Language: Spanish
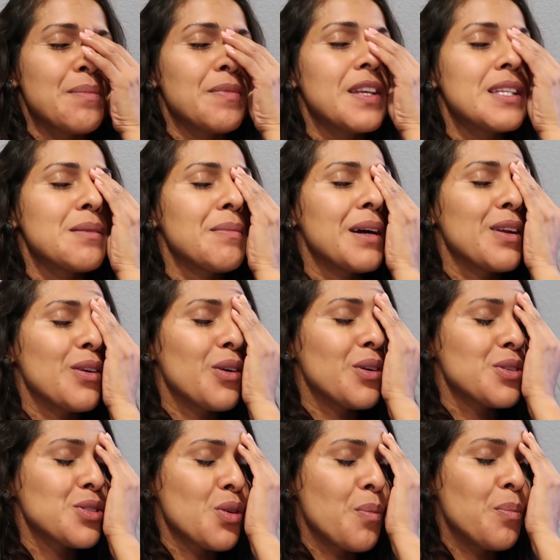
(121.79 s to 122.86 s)
dice, dice
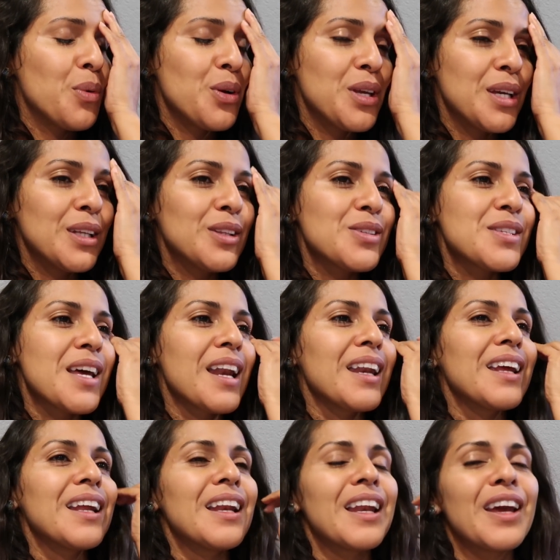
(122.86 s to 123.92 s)
Mario, son pollitos,
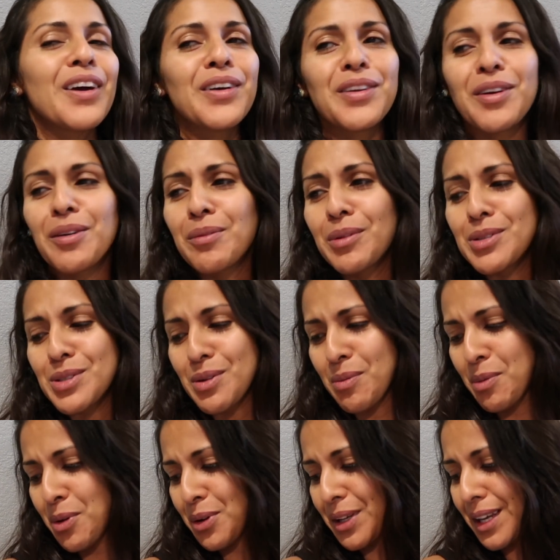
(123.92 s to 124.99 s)
le digo yo, pues
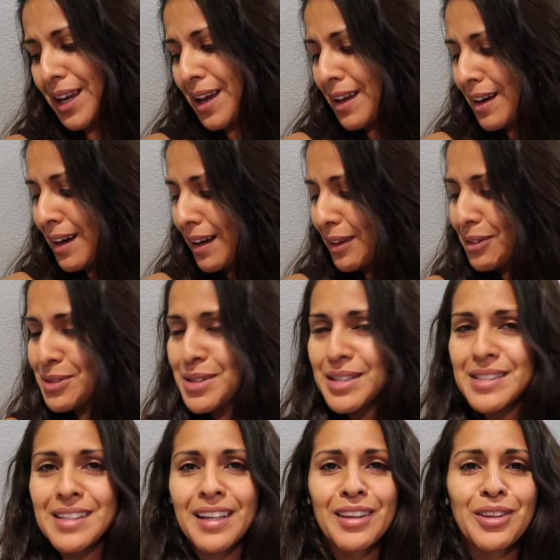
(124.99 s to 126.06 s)
como quiera, le digo,
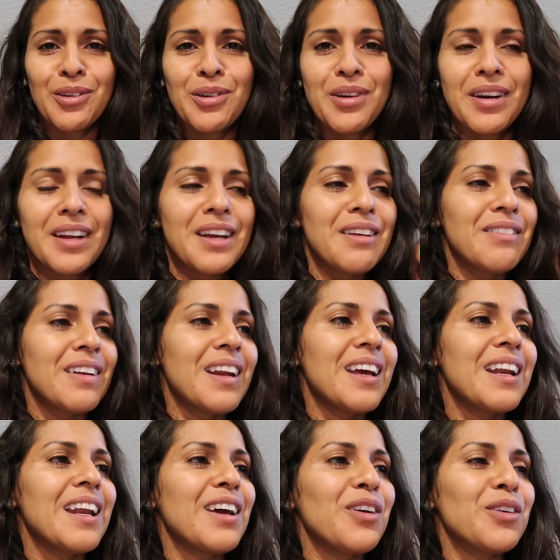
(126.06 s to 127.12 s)
se siente
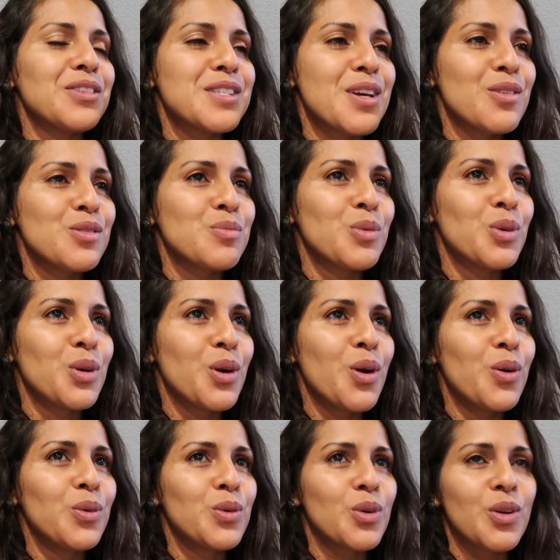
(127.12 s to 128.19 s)
horrible, le digo, se nos
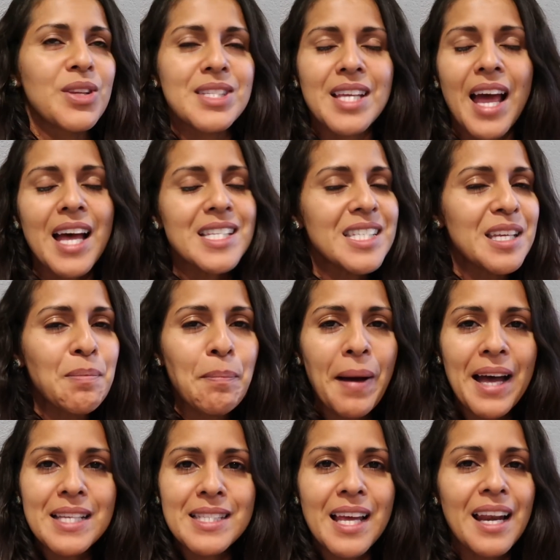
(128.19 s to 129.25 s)
murió uno, dice, así
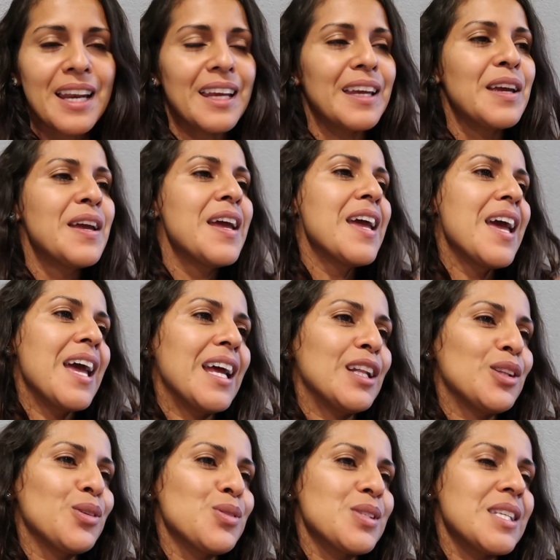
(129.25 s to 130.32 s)
pásale.
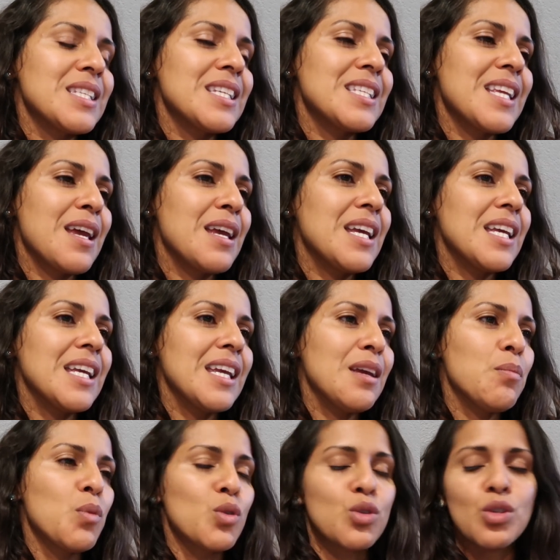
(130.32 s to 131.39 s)
Entonces dice,
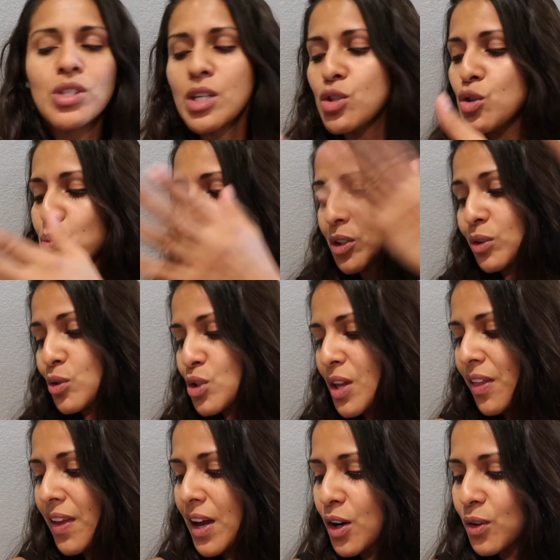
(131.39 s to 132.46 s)
y muchos de esos pues no
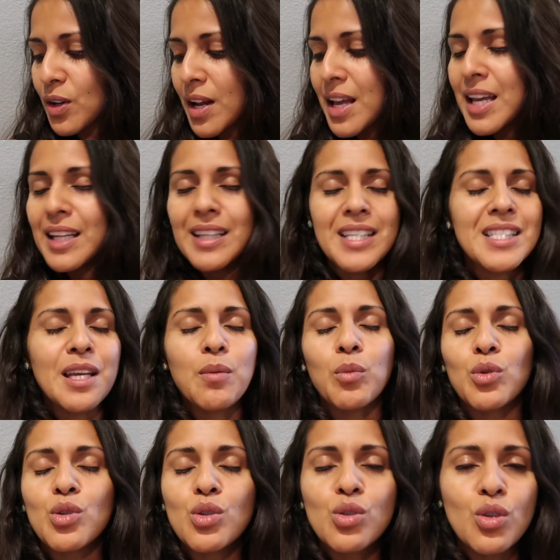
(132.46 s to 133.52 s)
se dieron. Dice, y
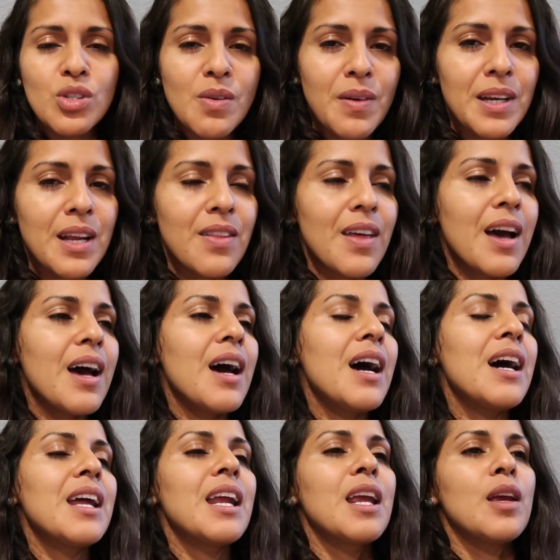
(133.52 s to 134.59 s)
muchos no se van a
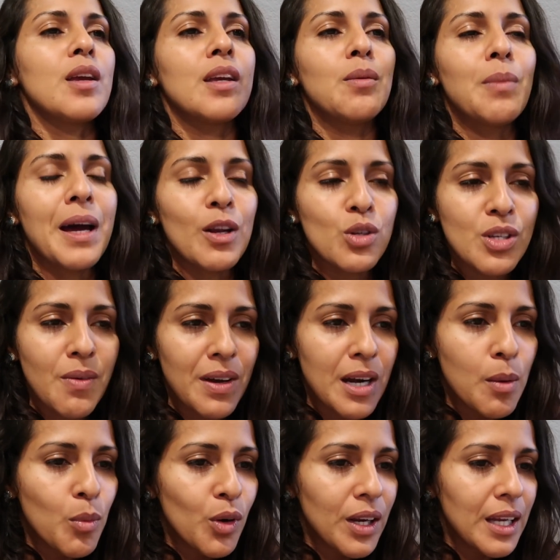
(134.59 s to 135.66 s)
dar y varios se
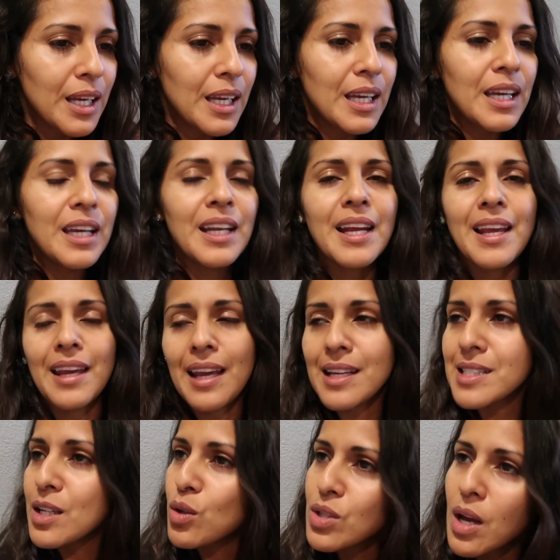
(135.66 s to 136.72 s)
van a morir y
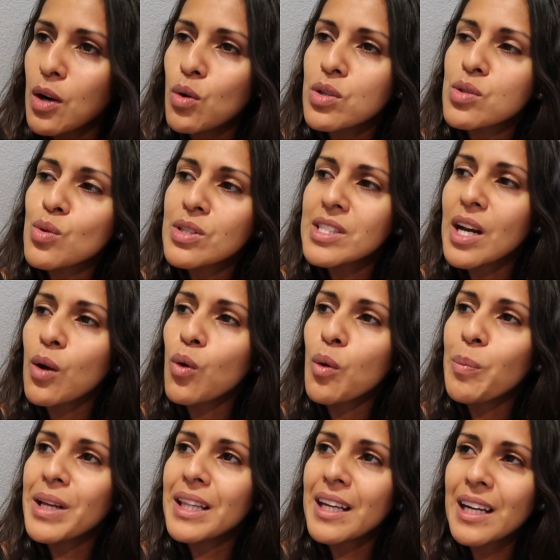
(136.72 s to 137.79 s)
así, o sea, no es nuestra
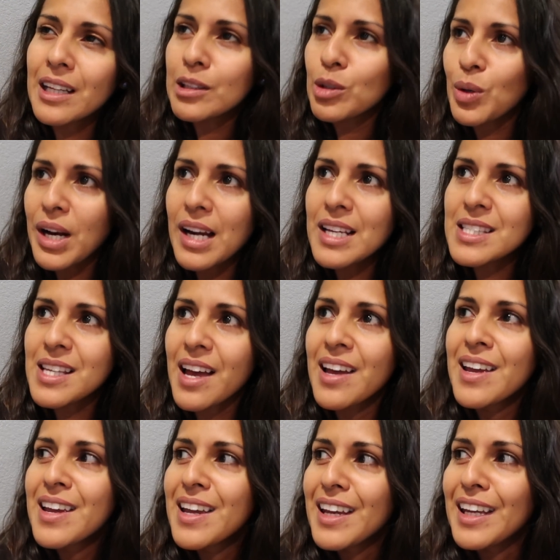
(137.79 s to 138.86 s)
culpa, es la naturaleza.
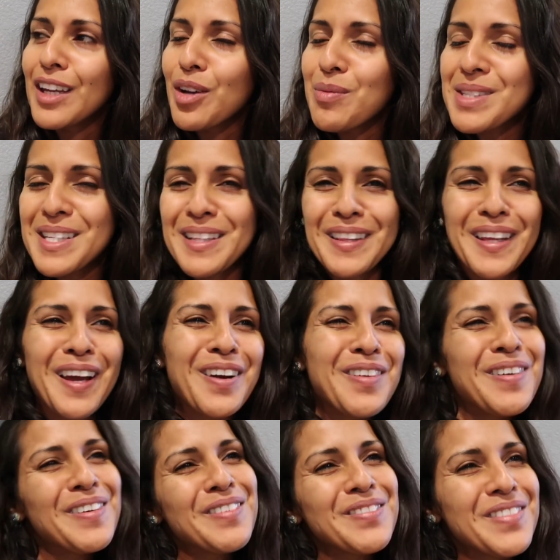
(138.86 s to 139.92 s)
Y yo me sentía
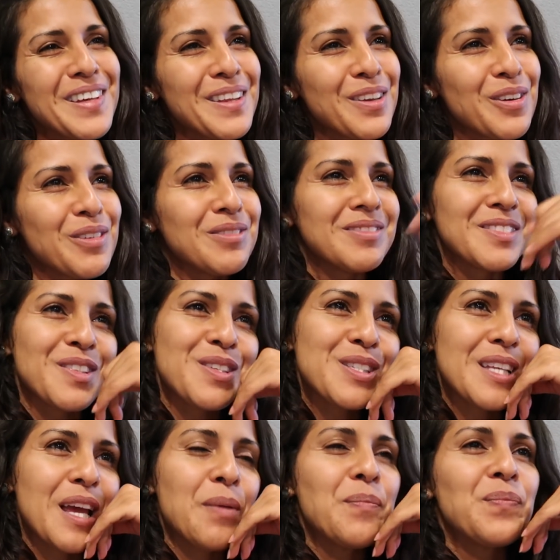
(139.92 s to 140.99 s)
como medio, no
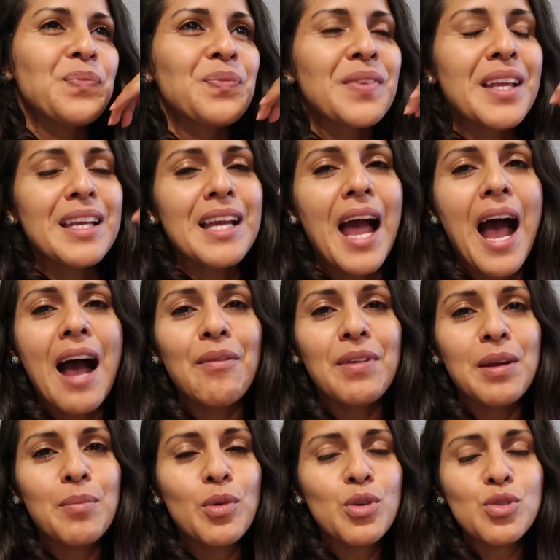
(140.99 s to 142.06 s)
sé,
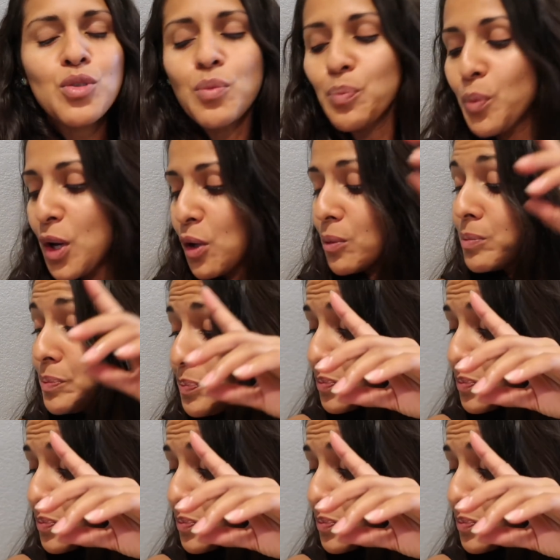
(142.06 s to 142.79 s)
abrimos, bueno,